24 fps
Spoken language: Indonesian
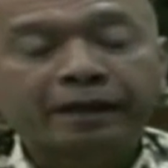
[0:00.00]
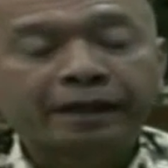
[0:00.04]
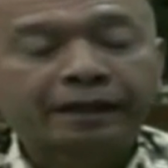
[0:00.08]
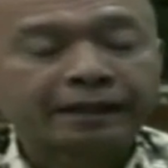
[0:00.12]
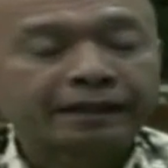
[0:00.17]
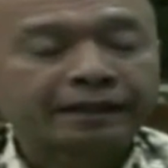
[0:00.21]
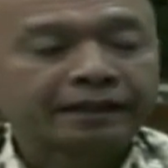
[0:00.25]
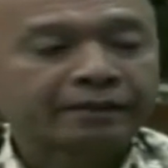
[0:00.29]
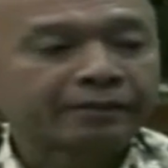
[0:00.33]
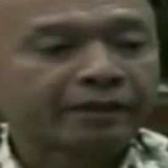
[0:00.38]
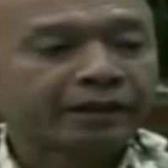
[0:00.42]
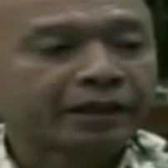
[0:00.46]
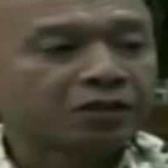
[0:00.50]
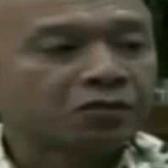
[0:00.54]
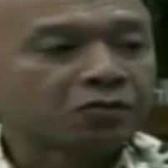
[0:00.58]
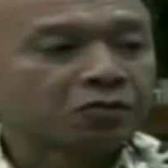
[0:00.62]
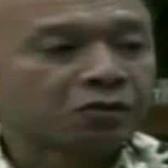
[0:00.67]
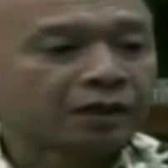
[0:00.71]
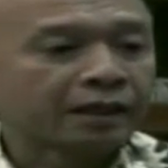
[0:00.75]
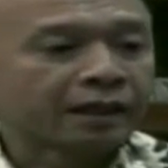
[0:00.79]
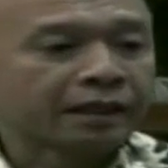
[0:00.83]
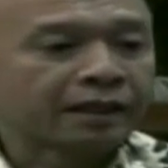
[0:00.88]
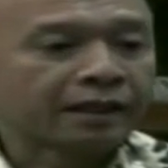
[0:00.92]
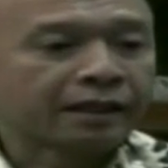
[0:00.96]
kita
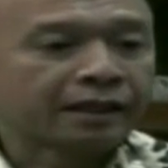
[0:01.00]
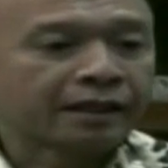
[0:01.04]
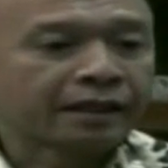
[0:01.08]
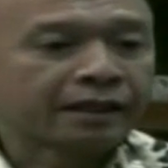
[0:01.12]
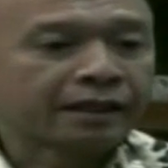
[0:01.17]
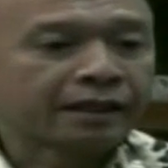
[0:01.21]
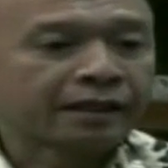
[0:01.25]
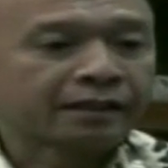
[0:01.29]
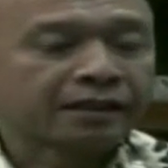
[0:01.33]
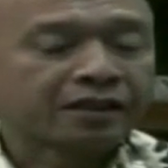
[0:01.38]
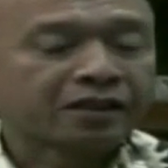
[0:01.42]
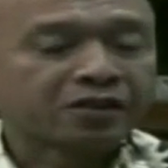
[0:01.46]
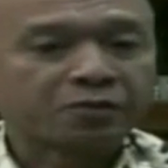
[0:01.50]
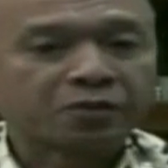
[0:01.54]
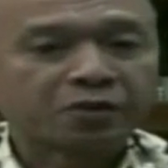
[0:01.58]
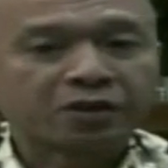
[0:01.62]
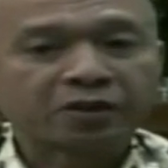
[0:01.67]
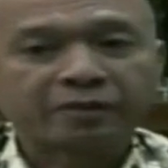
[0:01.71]
mengajukan kenaikan tersebut